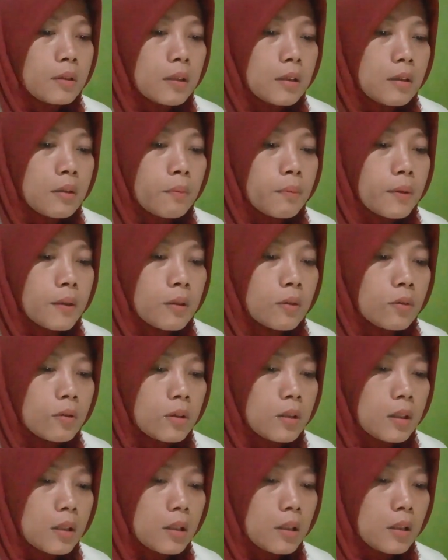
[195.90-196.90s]
jadi perlu
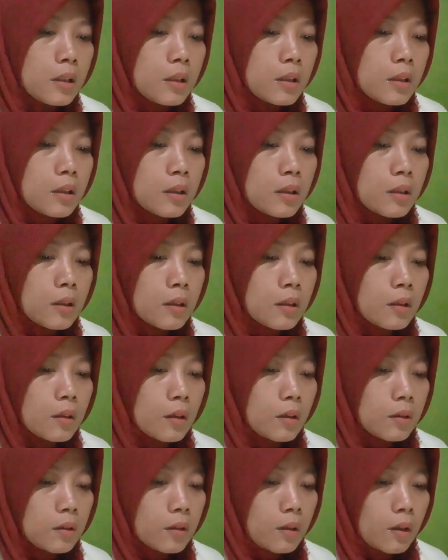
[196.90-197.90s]

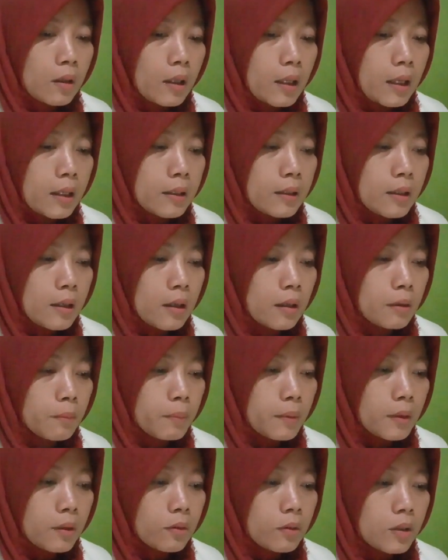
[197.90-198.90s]
dikontrolkan ya
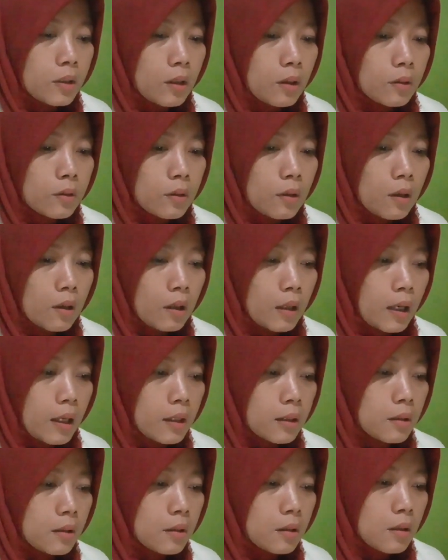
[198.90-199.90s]
perlu
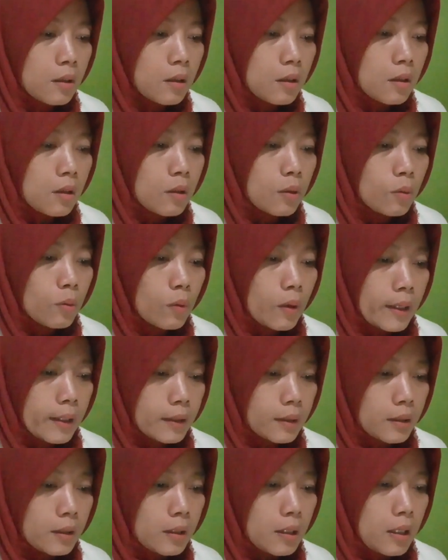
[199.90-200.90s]
dikontrolkan
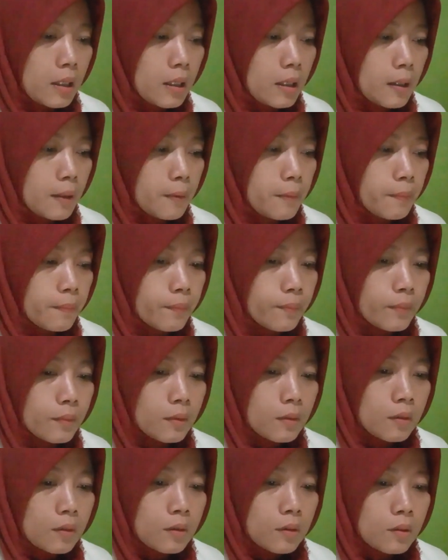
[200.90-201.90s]
USG
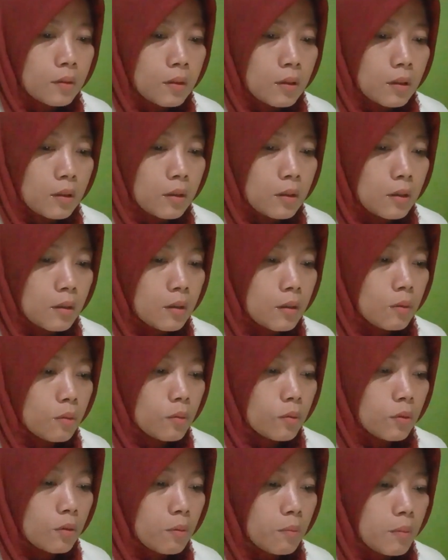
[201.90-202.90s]
jadi
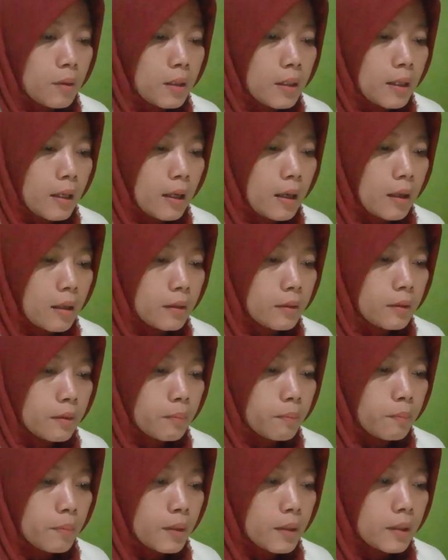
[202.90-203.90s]
untuk melihat
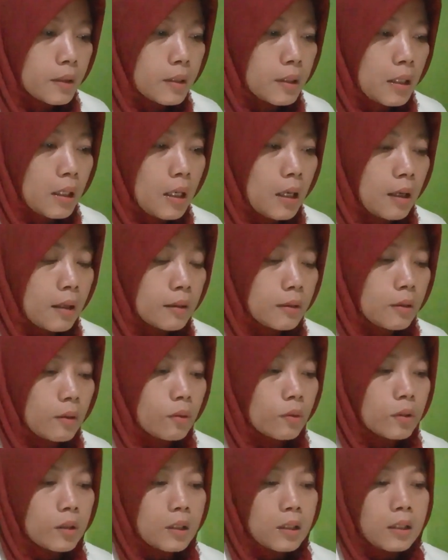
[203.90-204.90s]
bersih
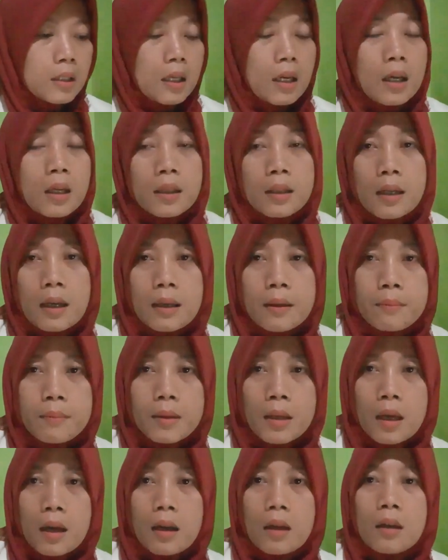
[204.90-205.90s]
atau tidak
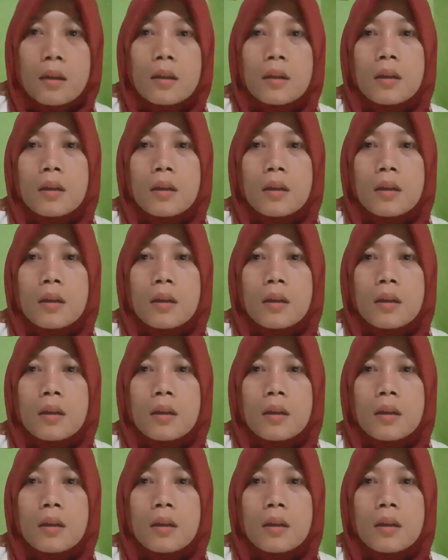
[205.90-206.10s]
rahimnya